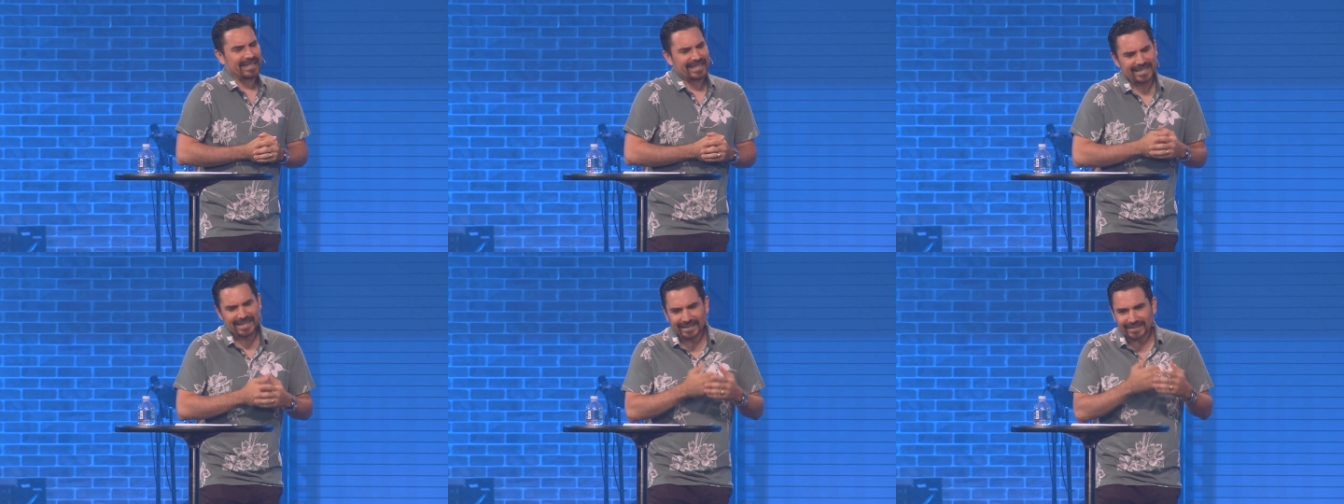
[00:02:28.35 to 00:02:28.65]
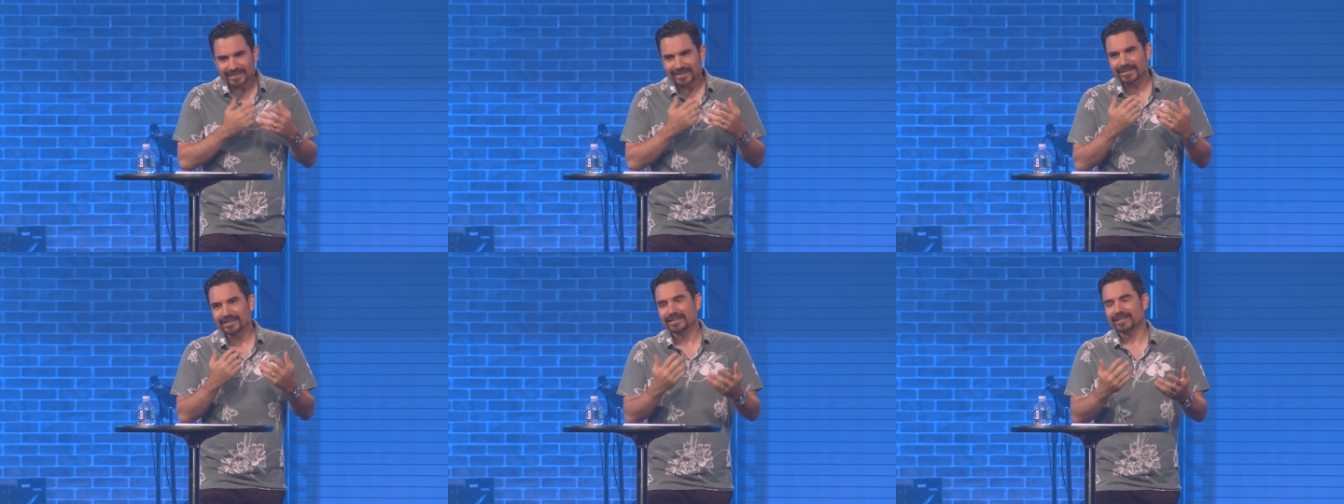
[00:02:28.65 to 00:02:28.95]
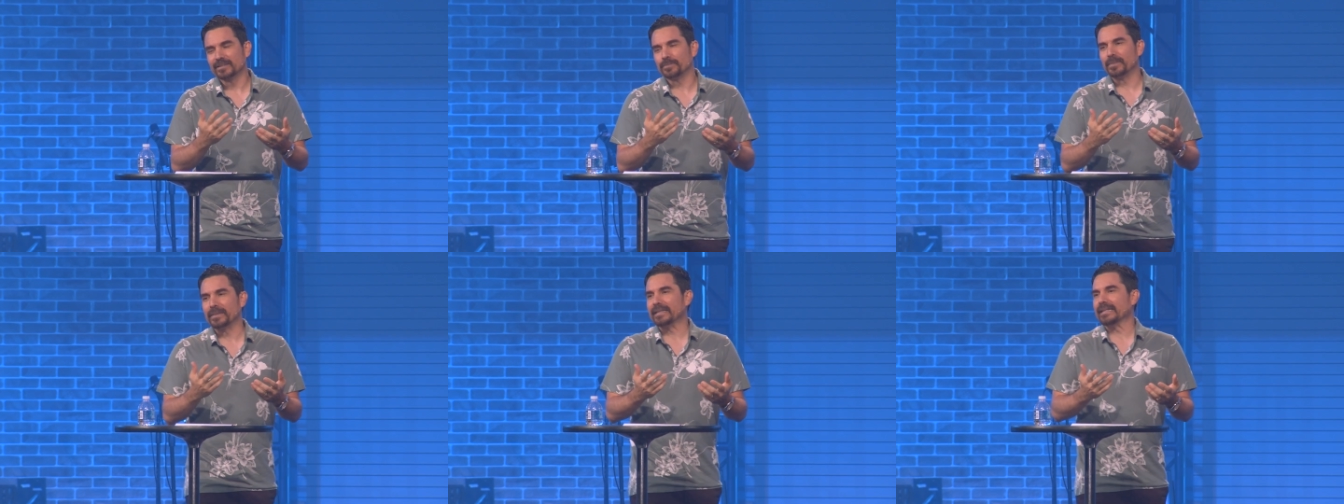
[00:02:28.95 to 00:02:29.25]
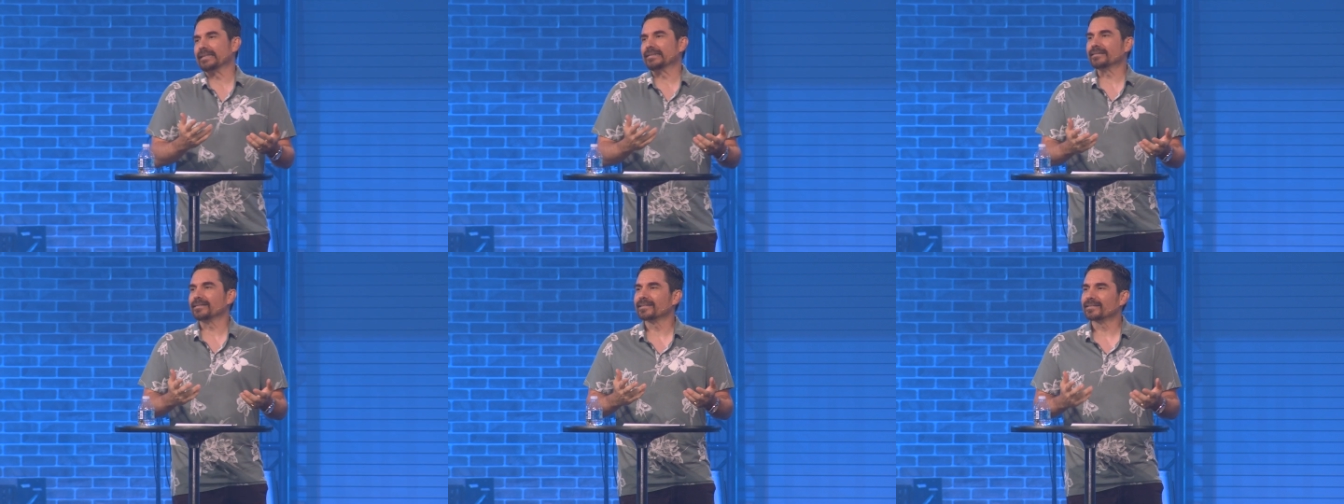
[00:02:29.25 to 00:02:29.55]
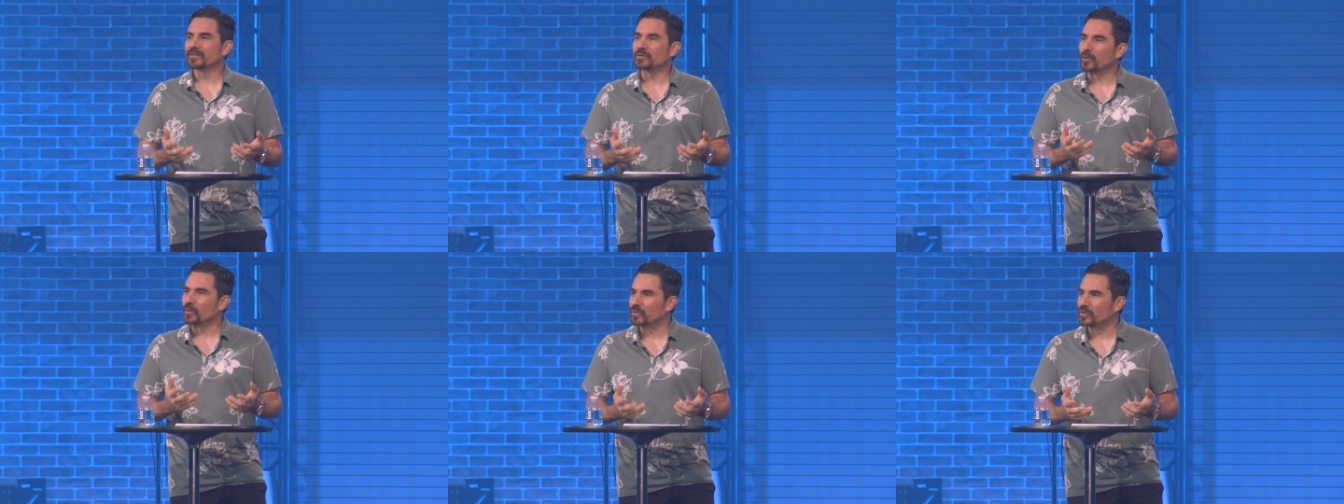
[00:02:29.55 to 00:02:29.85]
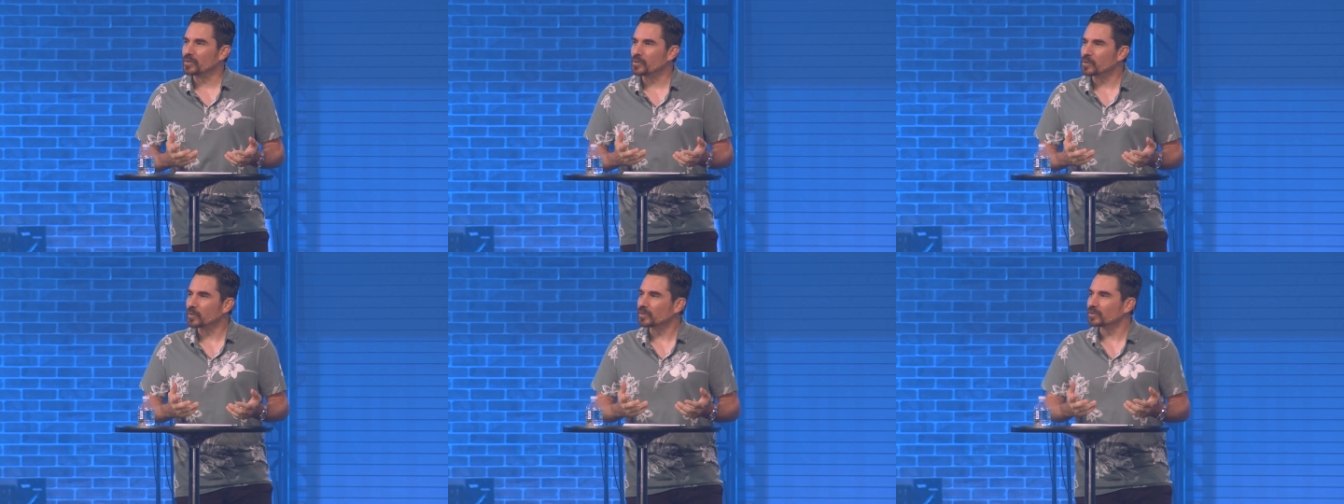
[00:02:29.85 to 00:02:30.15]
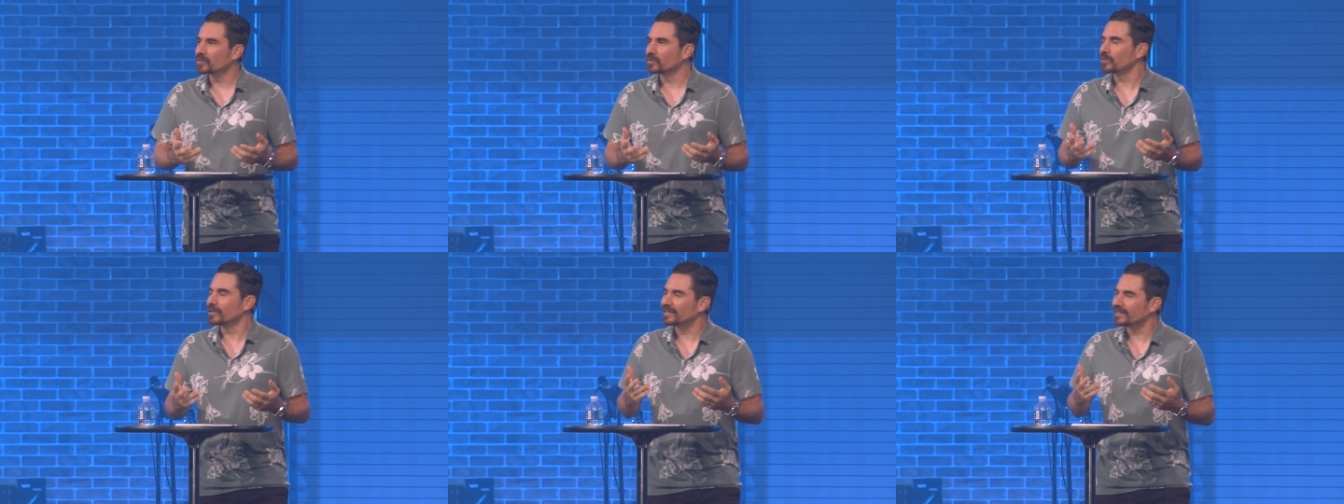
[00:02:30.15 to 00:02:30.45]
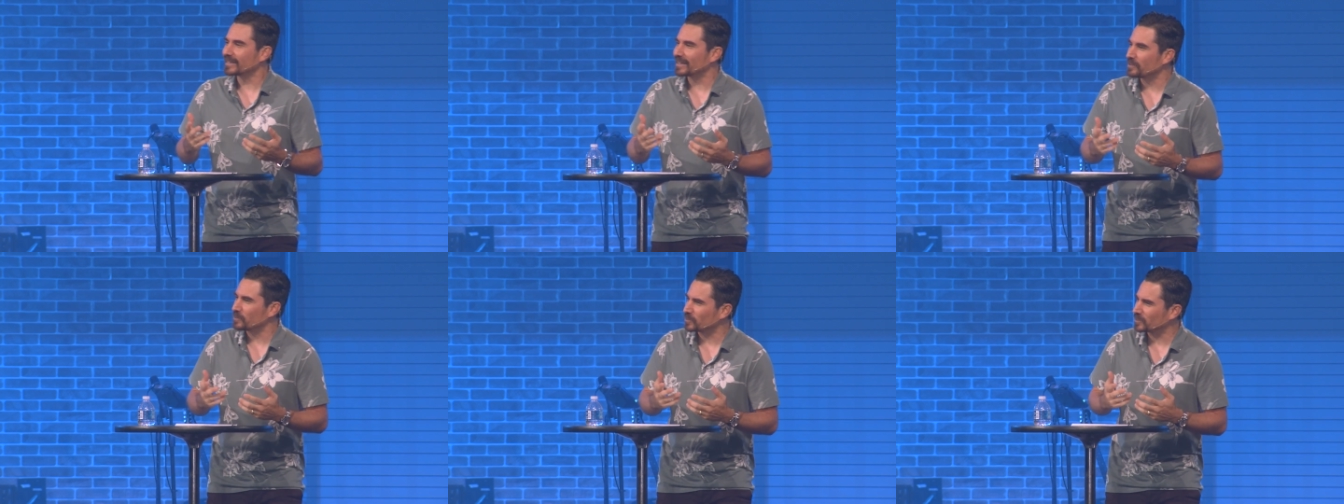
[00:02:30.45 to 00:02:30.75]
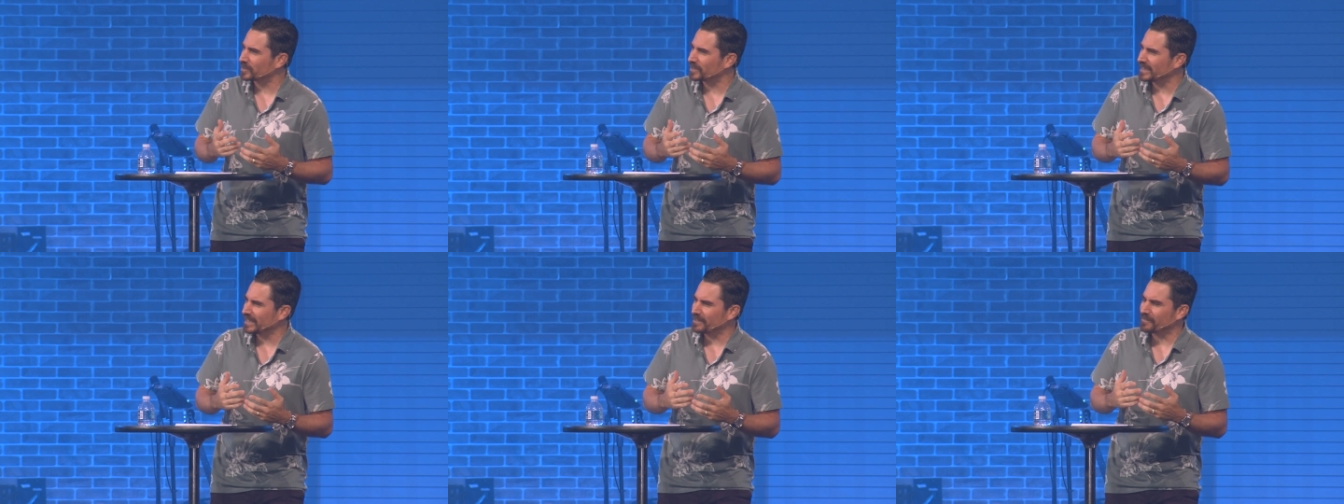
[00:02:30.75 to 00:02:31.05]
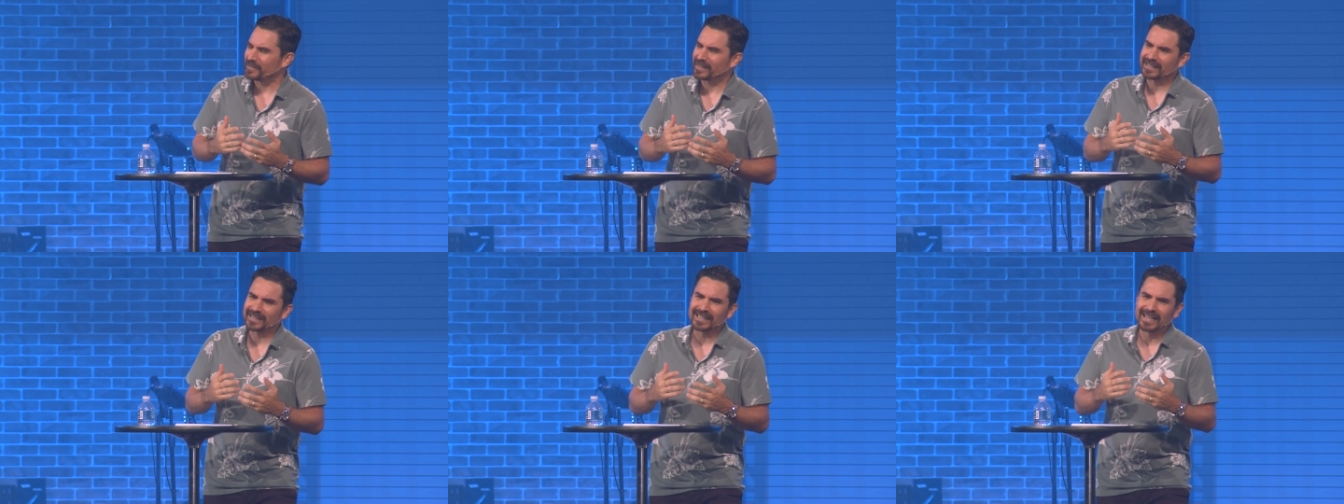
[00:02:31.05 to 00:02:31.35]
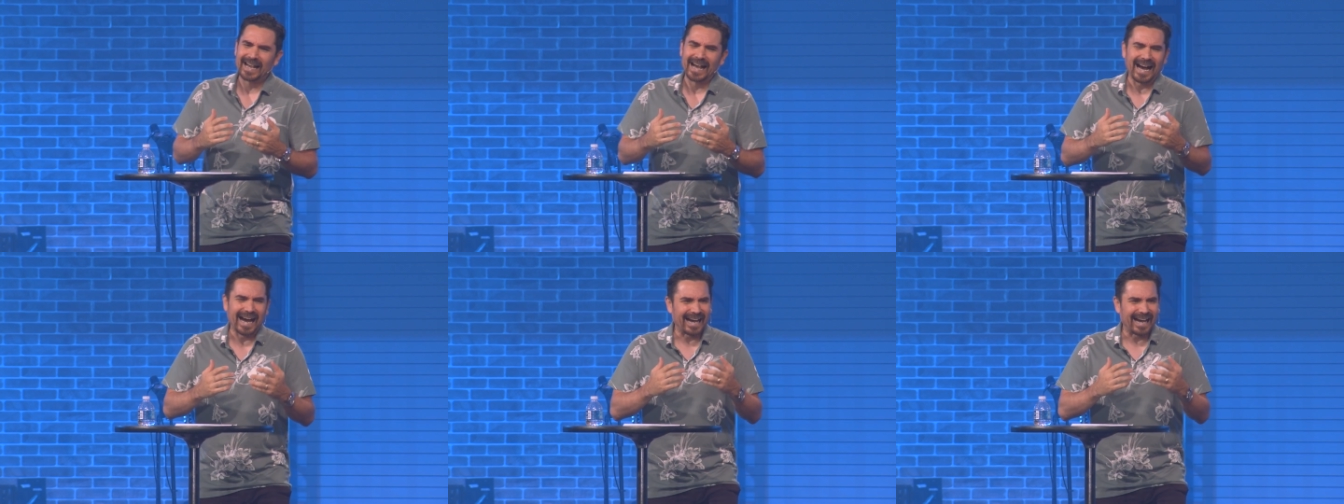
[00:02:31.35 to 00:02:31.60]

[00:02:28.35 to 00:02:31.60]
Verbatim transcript: Y esas experiencias con Dios son las que nos llevan